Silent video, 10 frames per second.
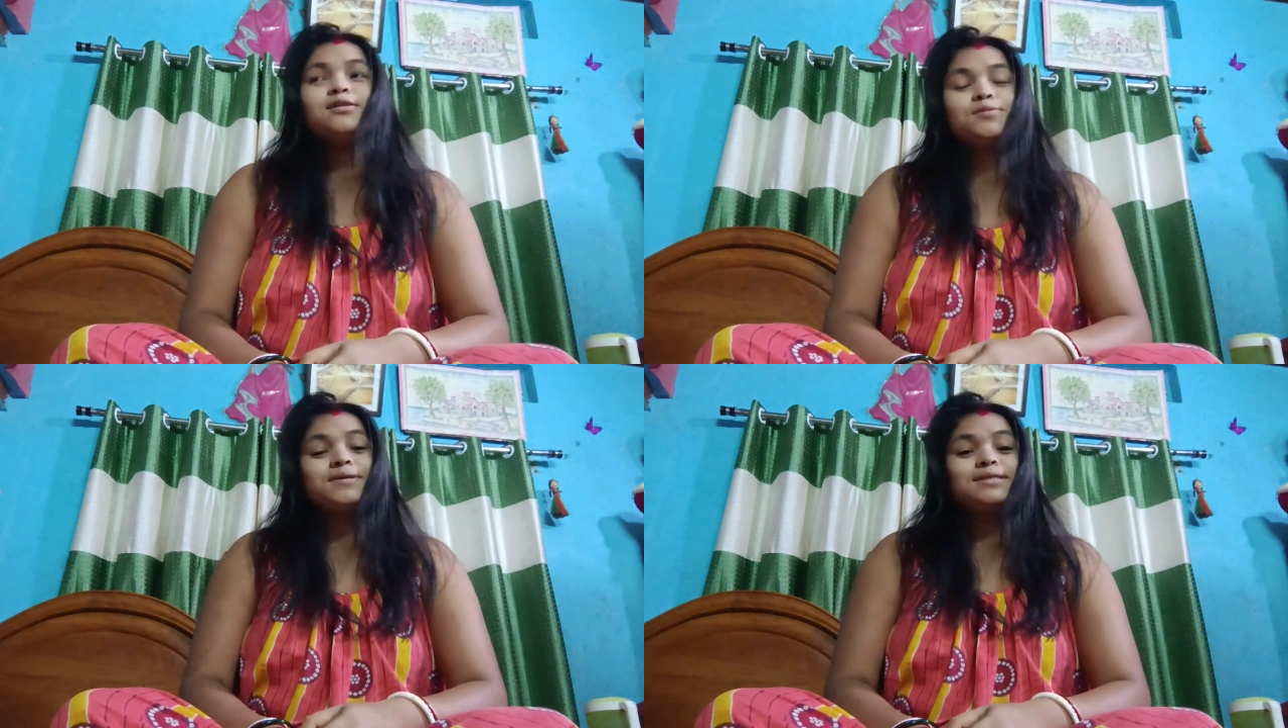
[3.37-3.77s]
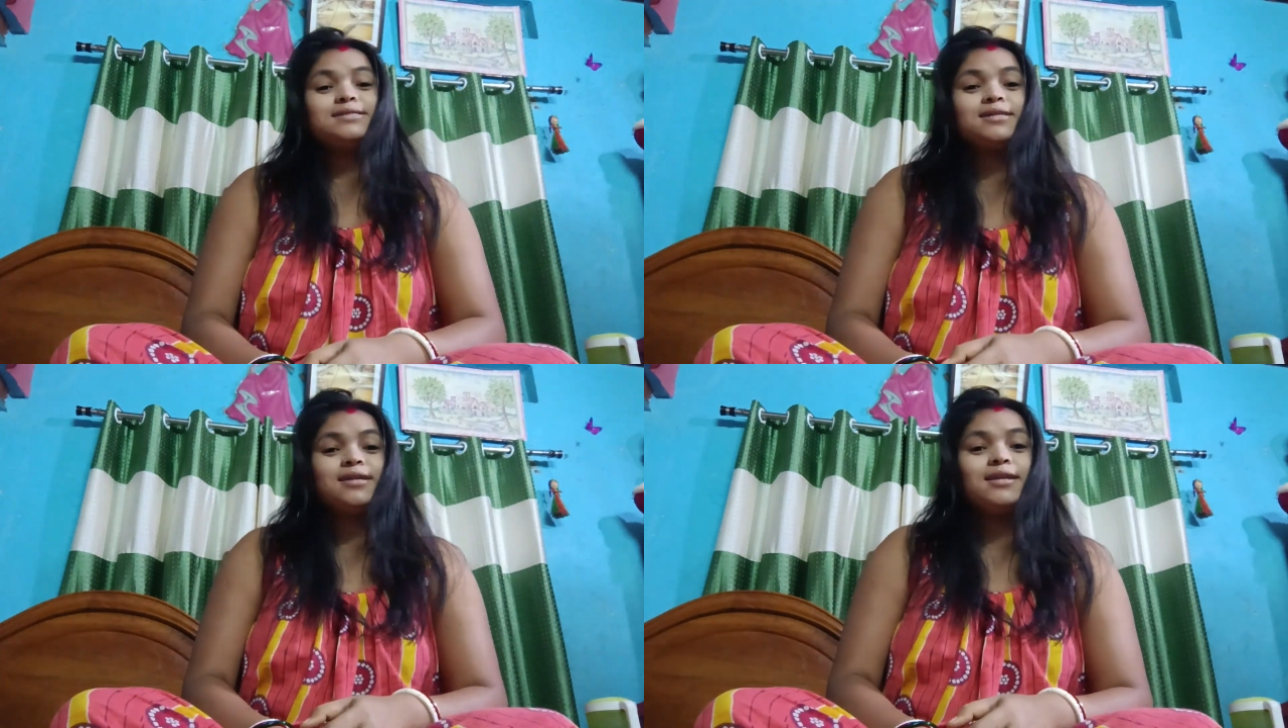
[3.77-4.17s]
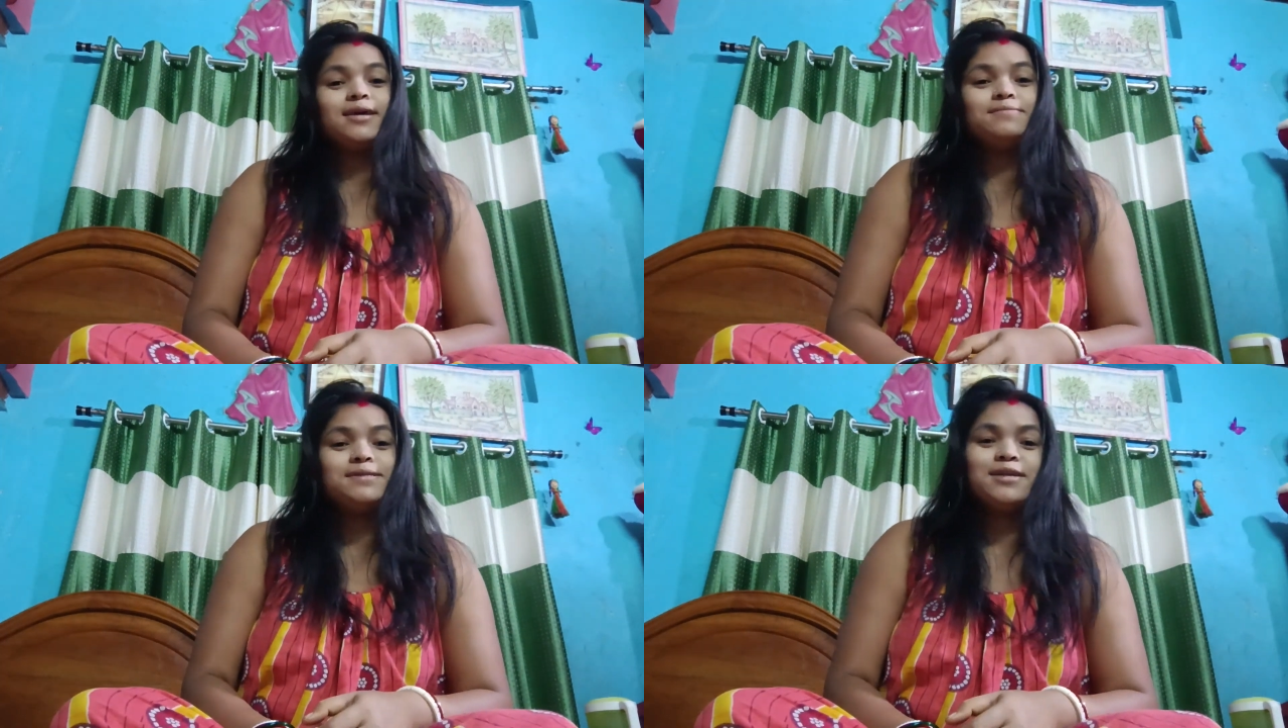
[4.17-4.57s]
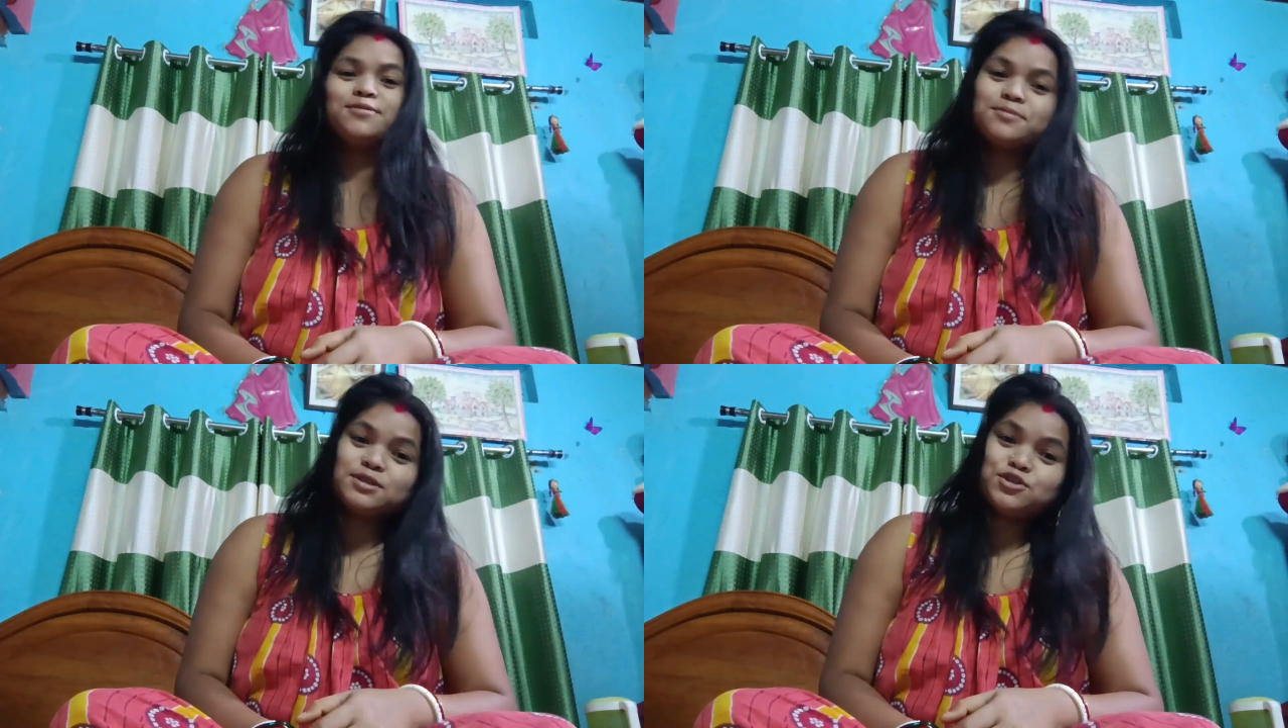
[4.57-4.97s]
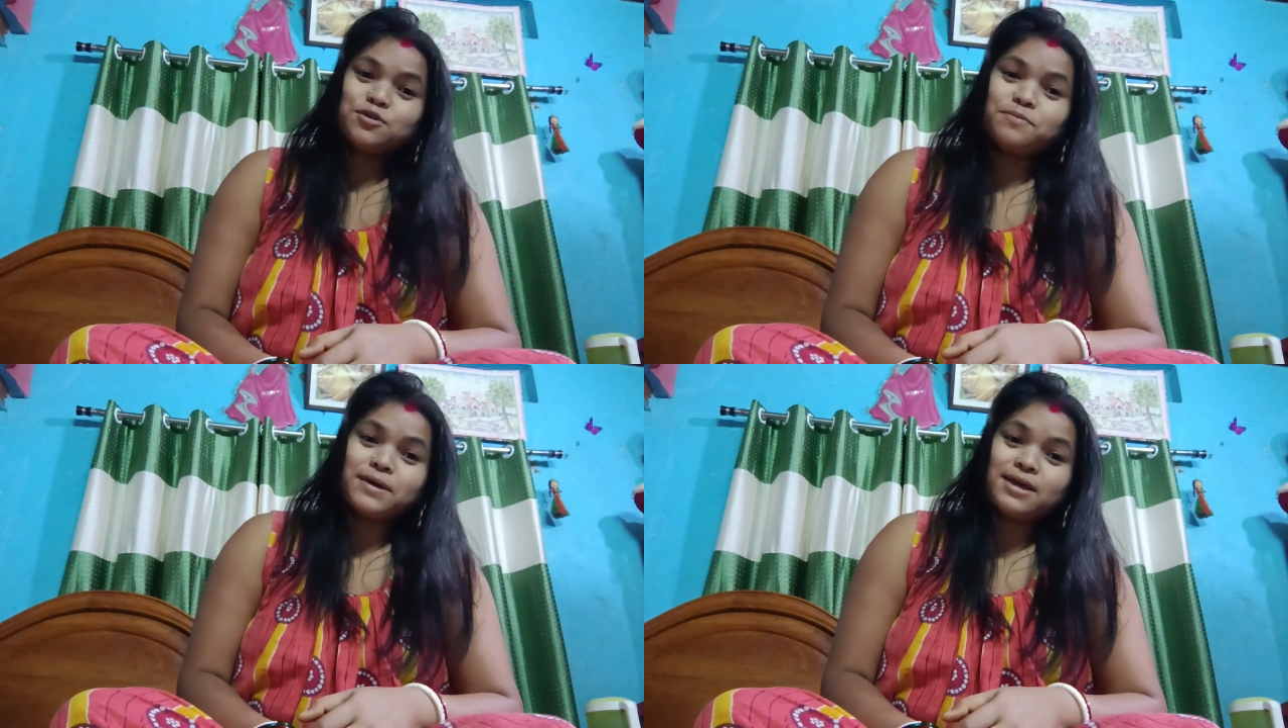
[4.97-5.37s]
সোয়াতিস ডেলি লাইফস্টাইলে তোমাদের
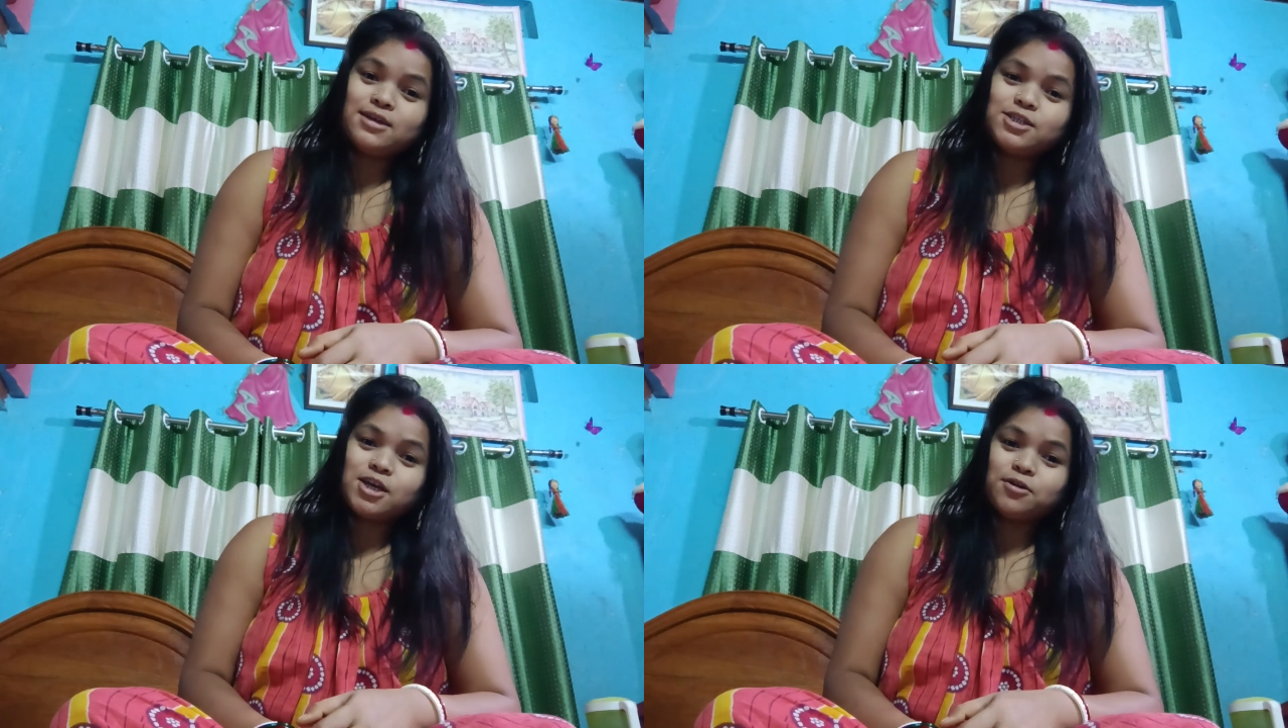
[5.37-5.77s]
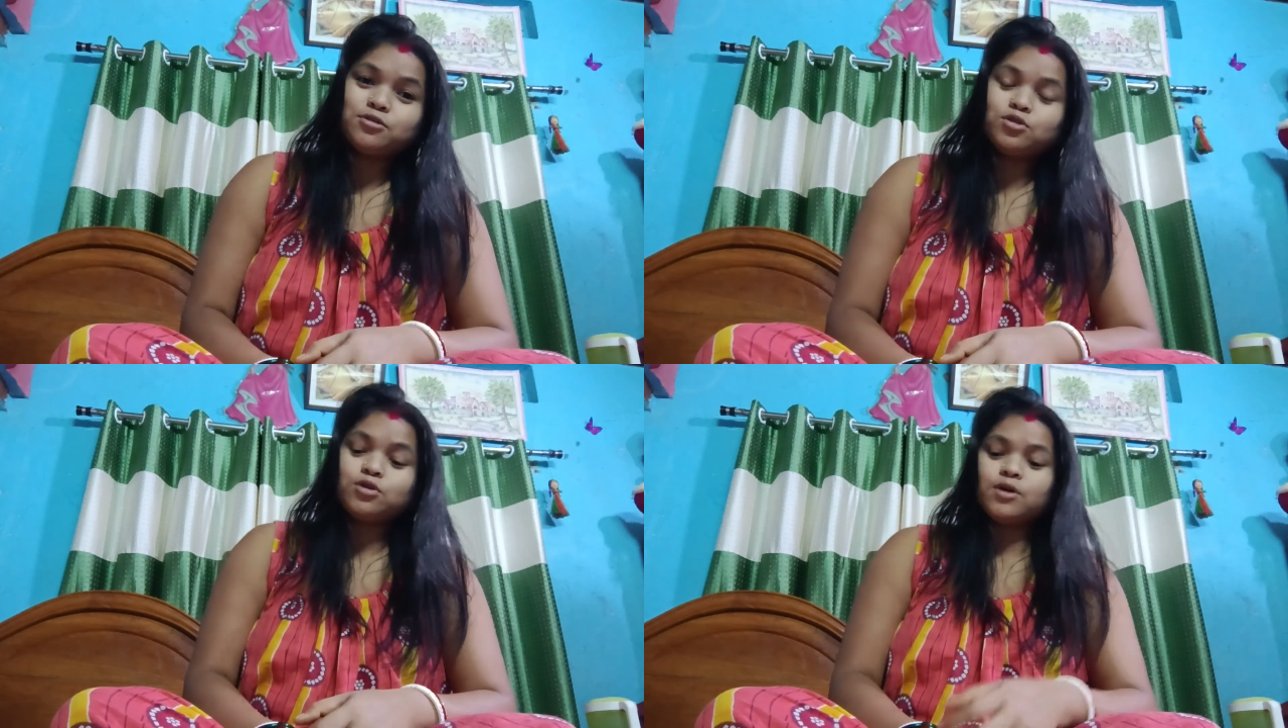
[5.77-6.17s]
সবাইকে স্বাগত